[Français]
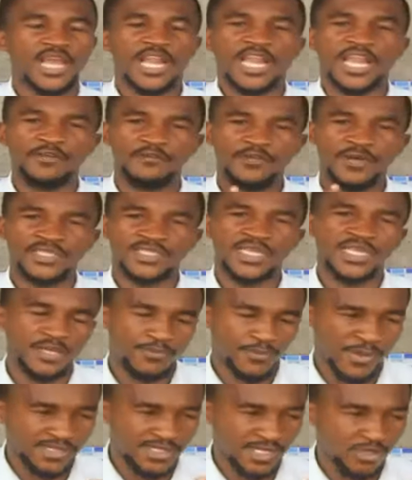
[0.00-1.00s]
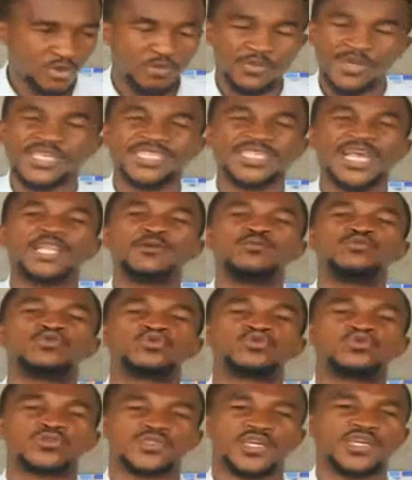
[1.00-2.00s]
La vérité n'est pas un homme. Ezali
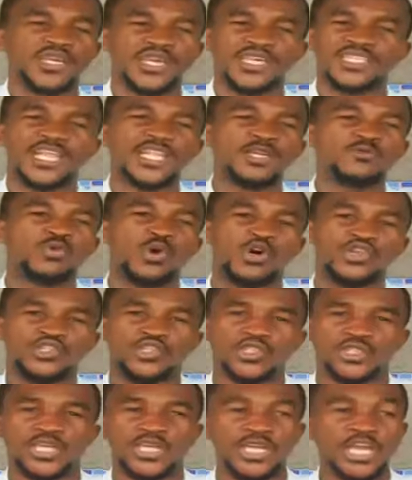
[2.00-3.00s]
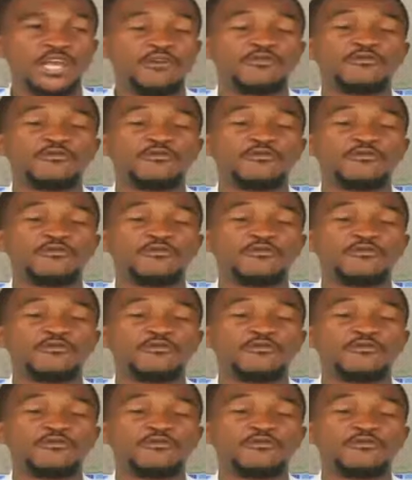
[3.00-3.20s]
mutute, ezali mwanjete.